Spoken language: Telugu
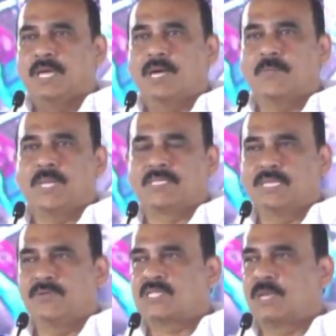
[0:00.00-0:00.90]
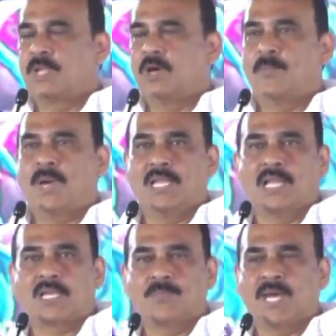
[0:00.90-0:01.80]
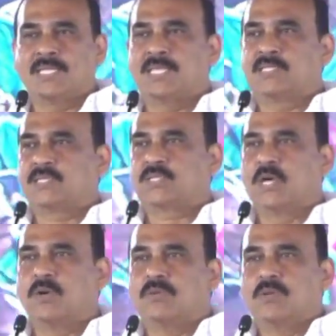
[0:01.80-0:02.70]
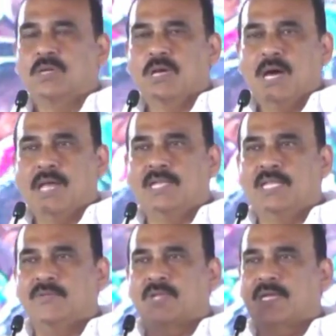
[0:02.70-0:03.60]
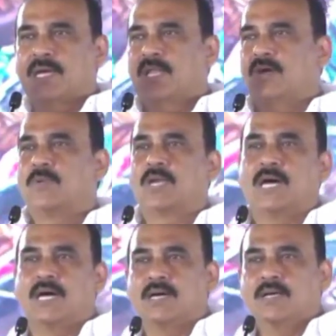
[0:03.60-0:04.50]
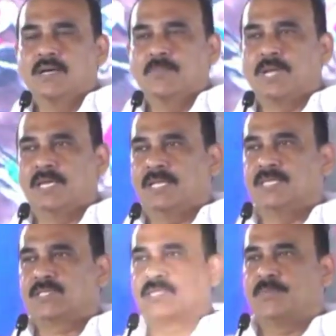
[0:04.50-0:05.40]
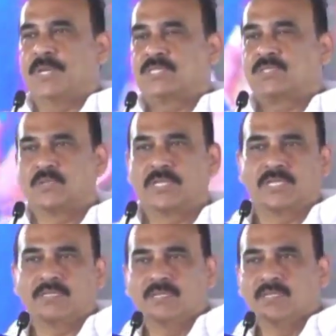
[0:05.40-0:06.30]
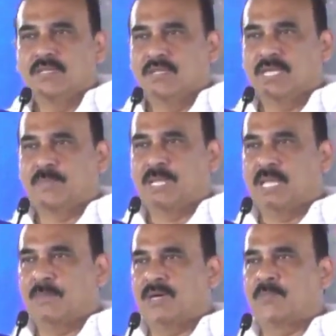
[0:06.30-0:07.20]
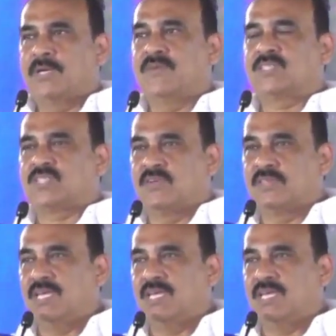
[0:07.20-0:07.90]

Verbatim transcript: మరి ప్రతి విషయంలో మహిళలకి ప్రాధాన్యత ఇస్తూ అన్ని రంగాల్లో కూడా ప్రాధాన్యత ఇస్తున్న పరిస్థితుంది రేపు మళ్ళీ మాకు భయం వేస్తూ